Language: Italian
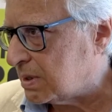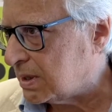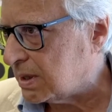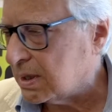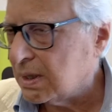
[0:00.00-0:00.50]

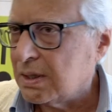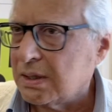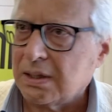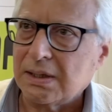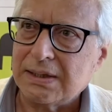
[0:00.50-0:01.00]
di
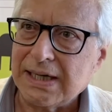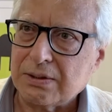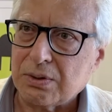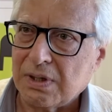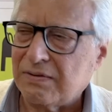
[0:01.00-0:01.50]
eh,
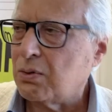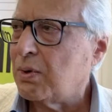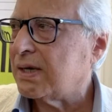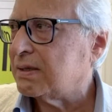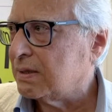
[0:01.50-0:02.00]
teatro
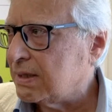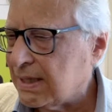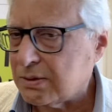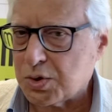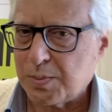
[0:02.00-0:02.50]
d'avanguardia, di
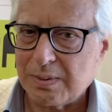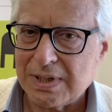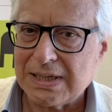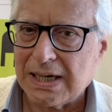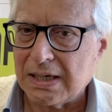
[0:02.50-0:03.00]
teatro
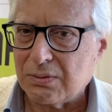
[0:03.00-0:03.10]
sperimentale,